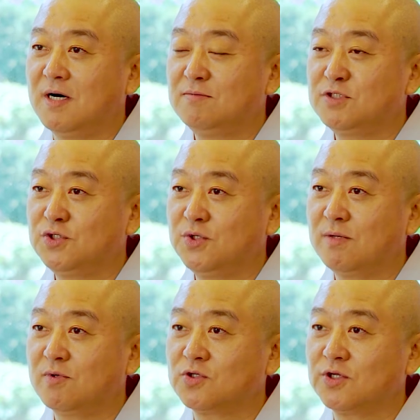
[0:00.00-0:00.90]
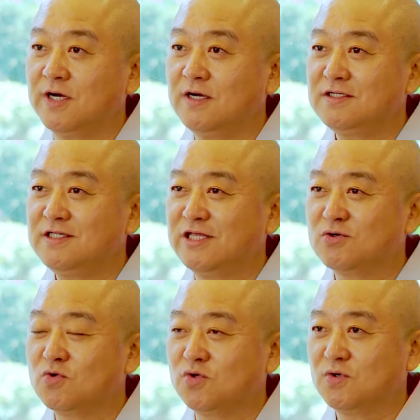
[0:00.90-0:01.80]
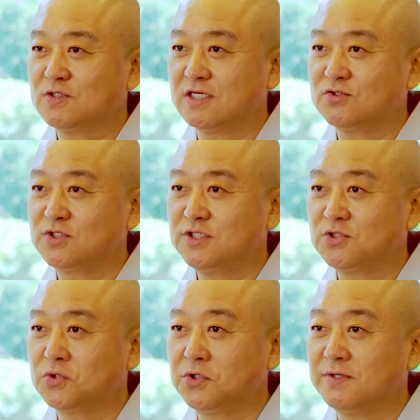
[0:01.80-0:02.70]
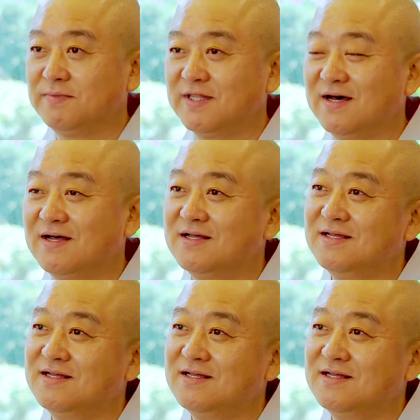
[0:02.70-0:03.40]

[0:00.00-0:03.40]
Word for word: 마음치유의 행복대양 대구 고령 사주지 도일입니다.